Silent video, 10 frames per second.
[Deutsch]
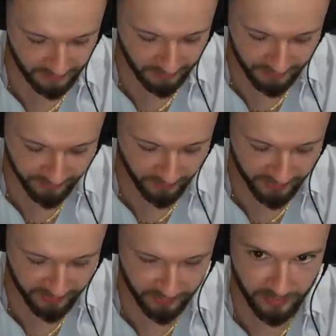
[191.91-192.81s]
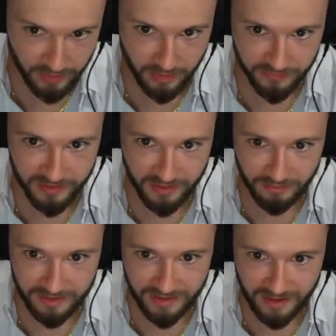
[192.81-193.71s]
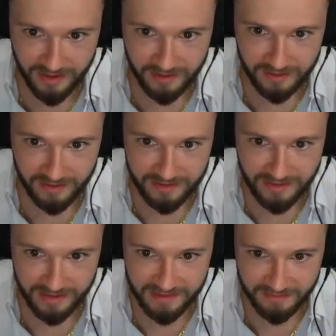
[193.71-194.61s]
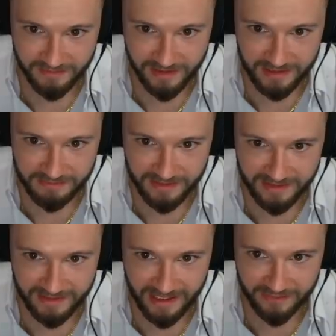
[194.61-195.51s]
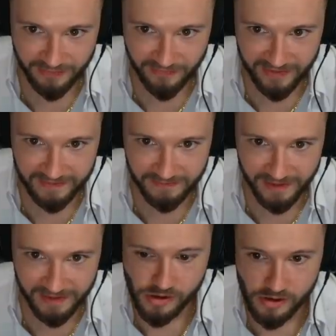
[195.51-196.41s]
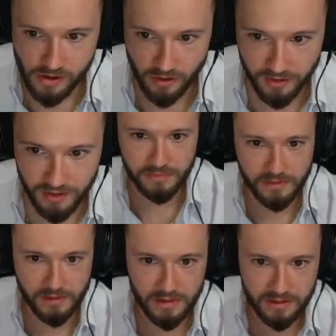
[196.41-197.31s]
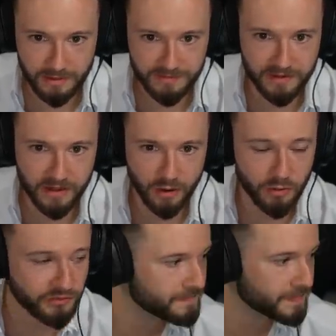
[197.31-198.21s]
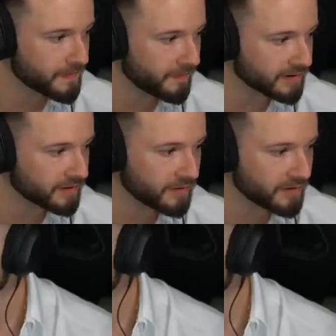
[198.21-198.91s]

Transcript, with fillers: Oh, ich freue mich so auf den Kommentar, den ich gleich, gleich mit Geld verfassen werde. Okay, ich hab's gekauft. Wartet kurz.